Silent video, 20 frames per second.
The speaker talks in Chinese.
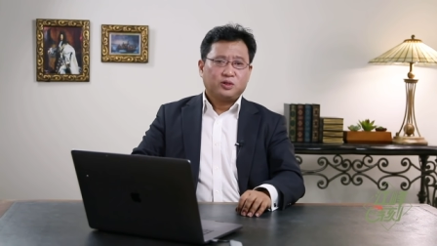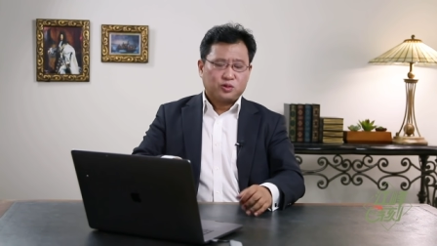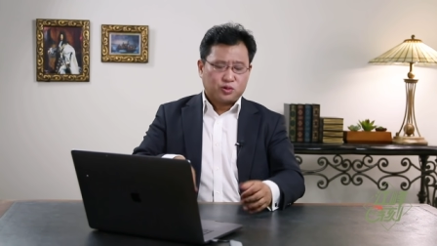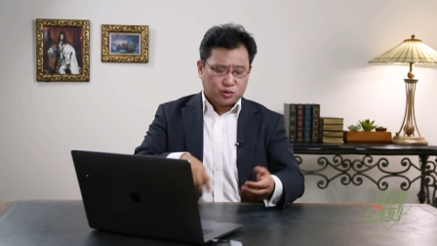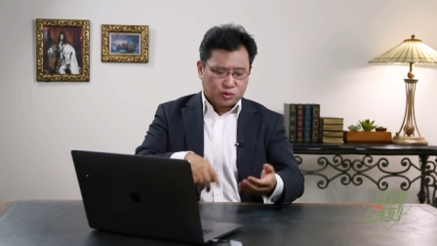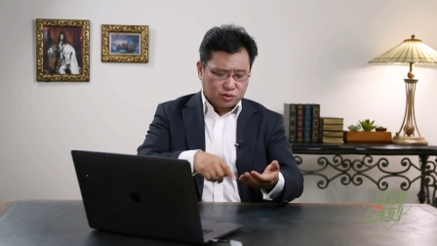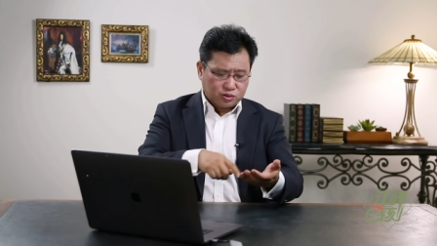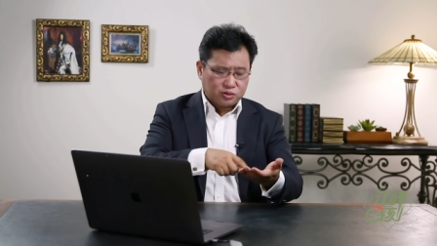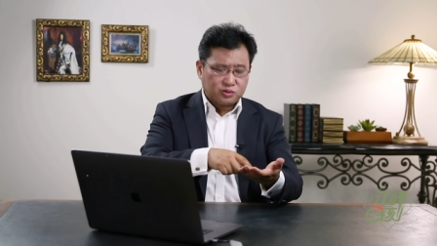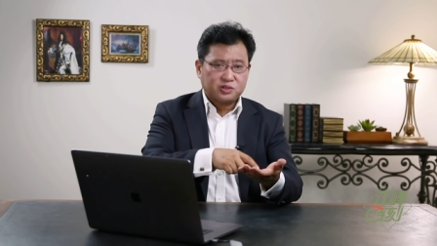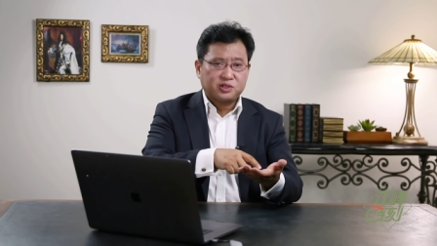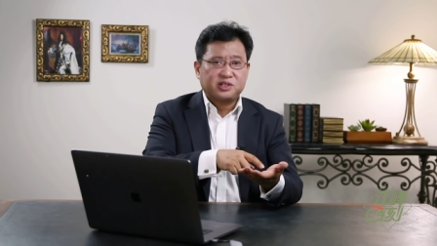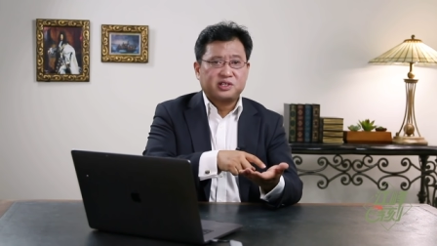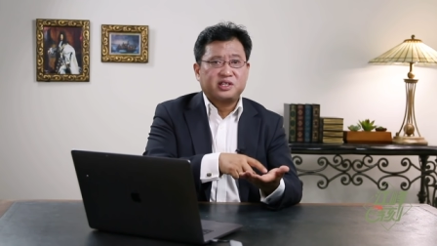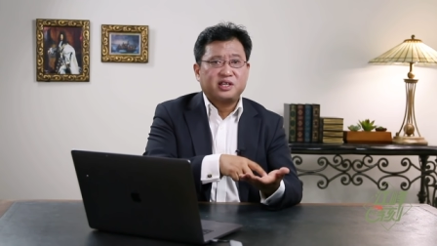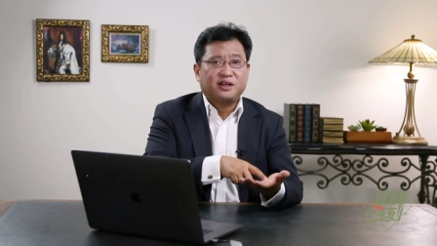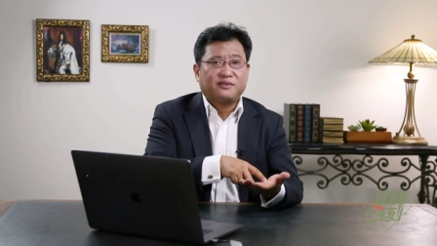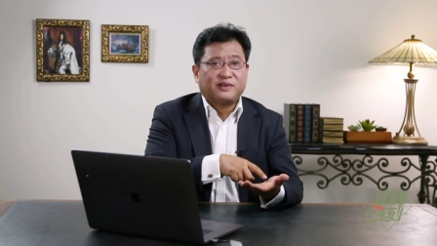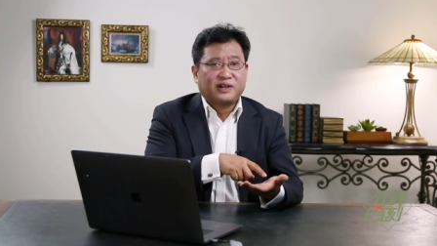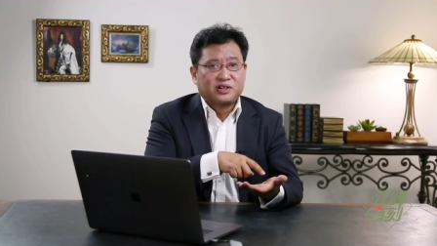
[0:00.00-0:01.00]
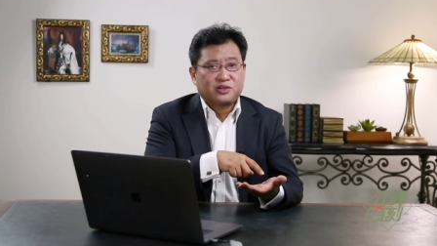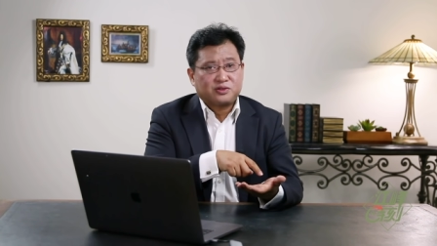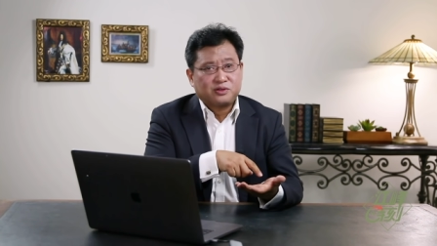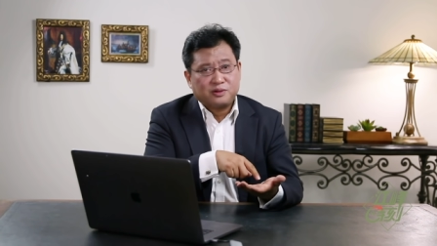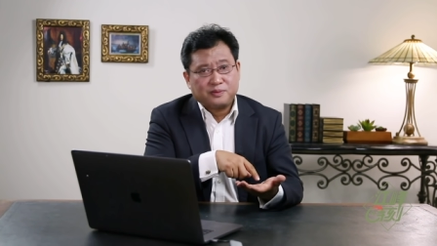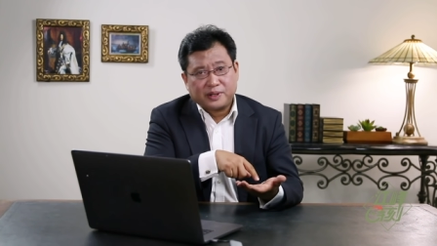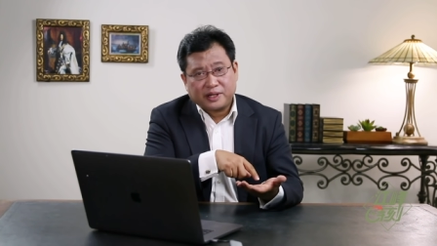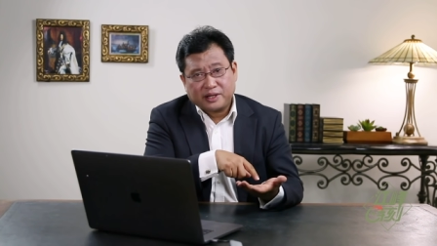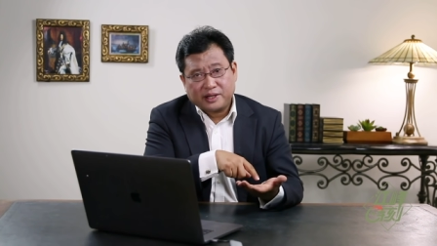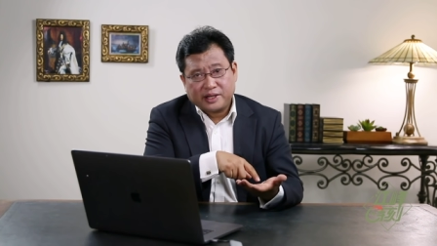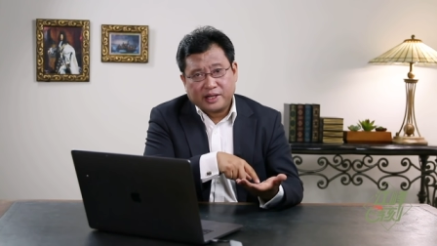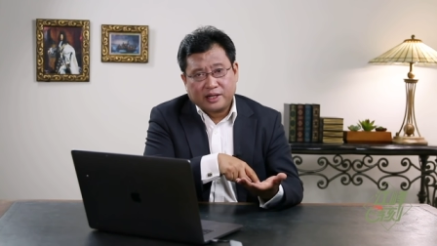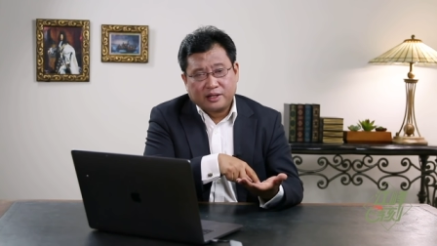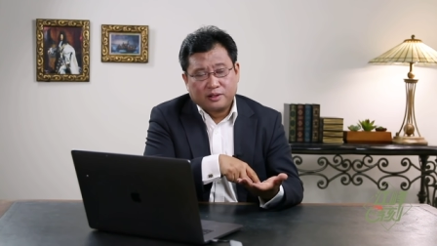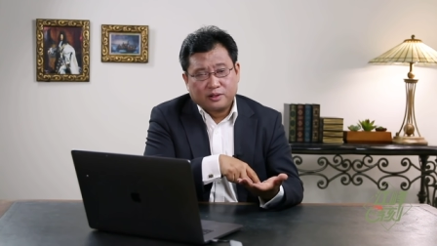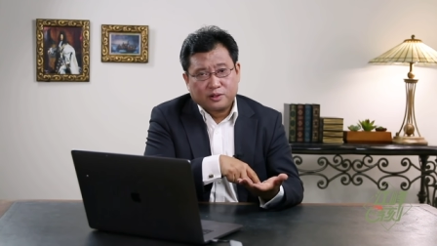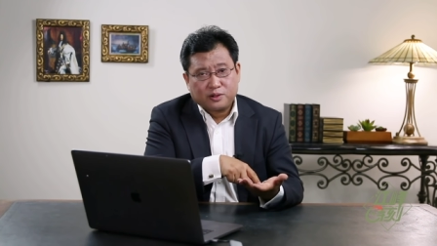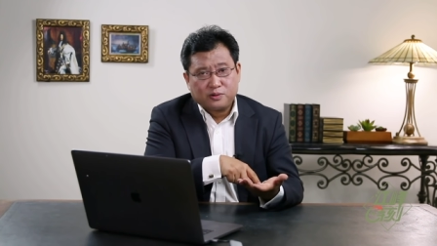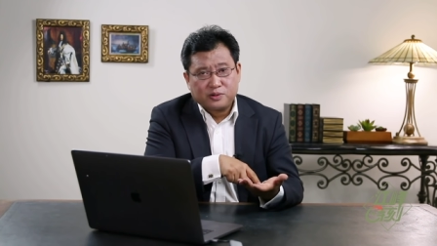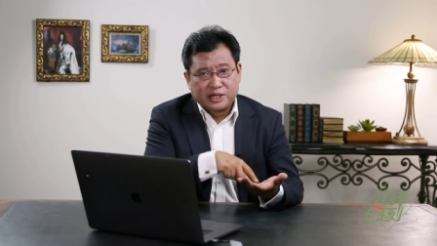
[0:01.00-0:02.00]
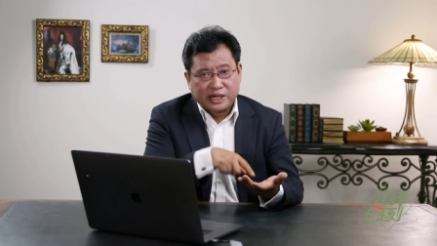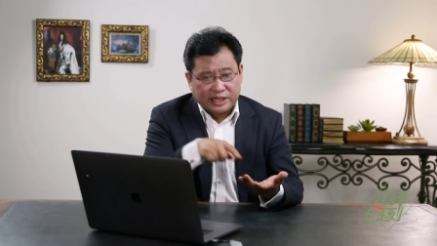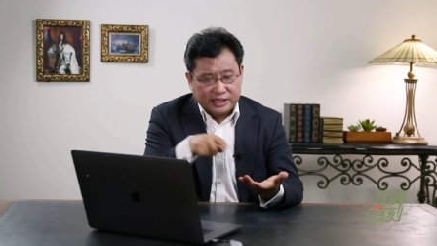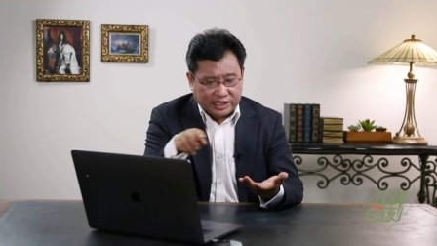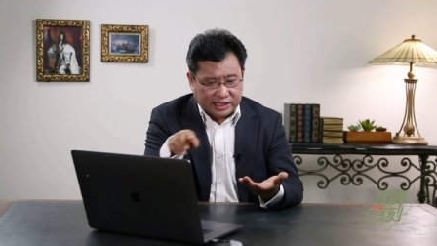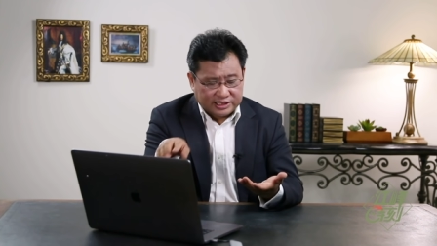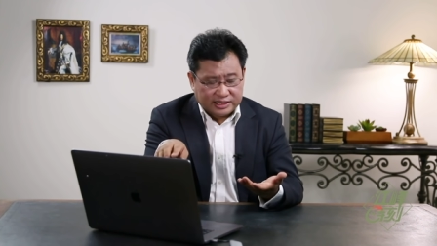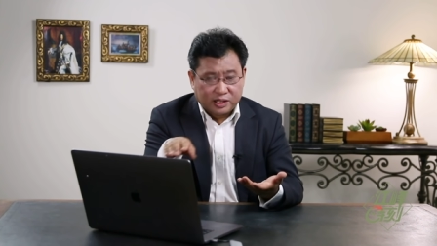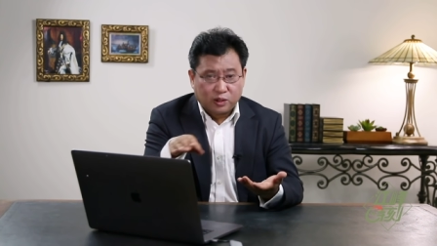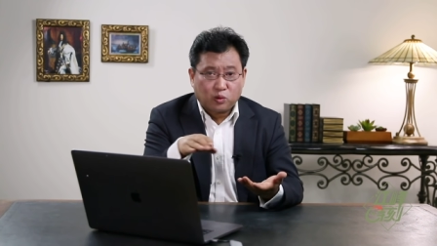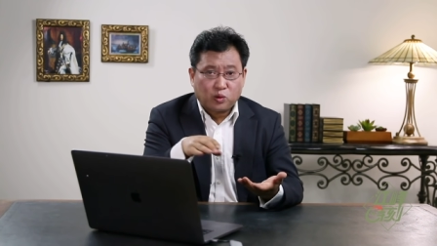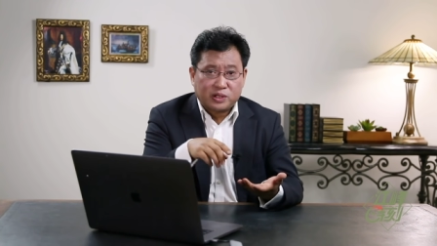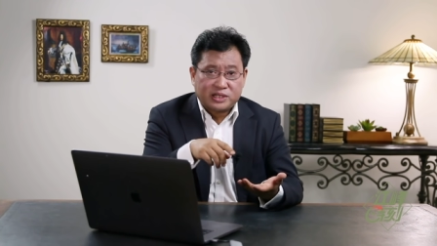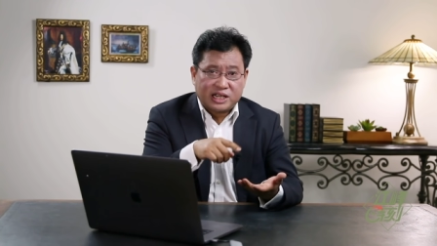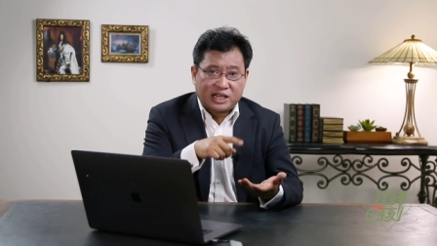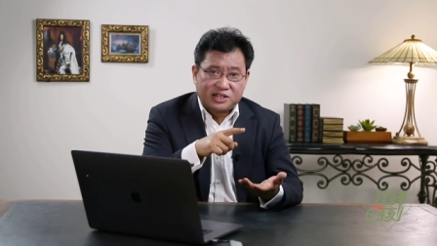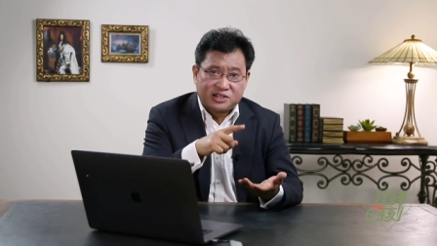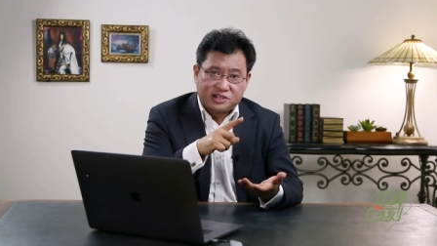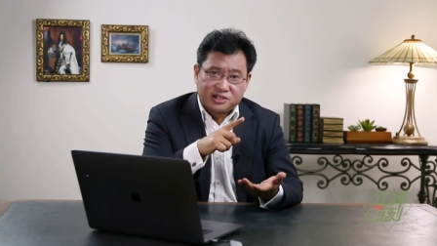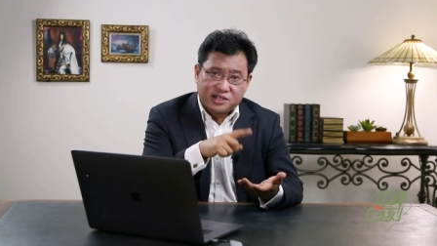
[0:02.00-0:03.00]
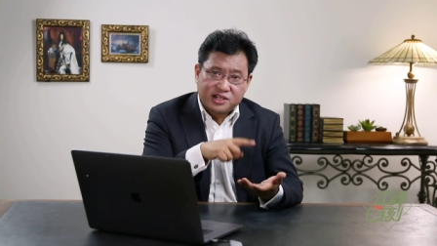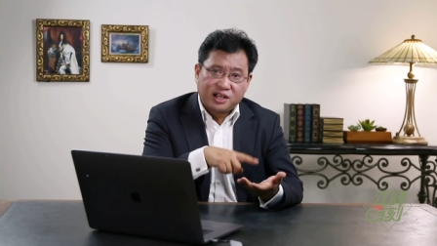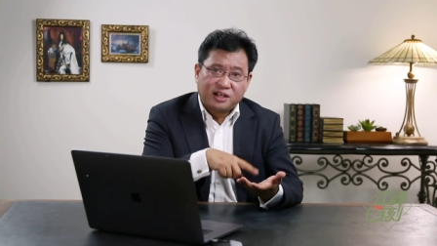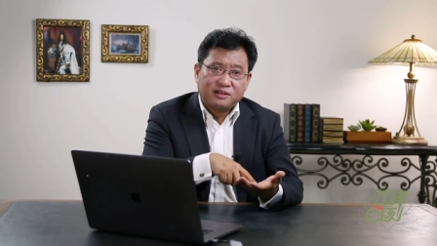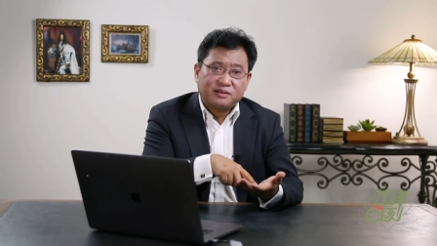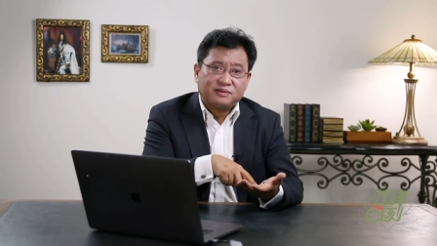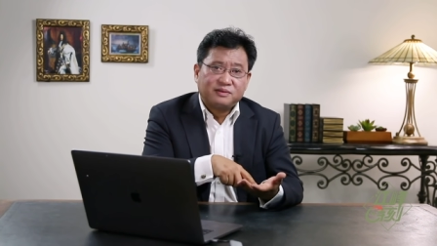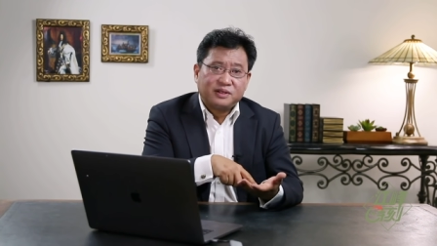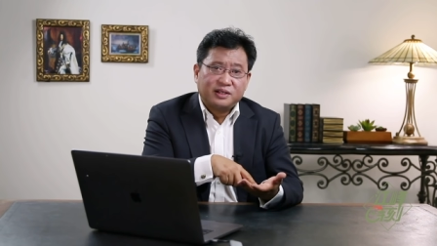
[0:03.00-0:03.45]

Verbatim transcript: 中共的宪法说明了呀，共产党在国家之上，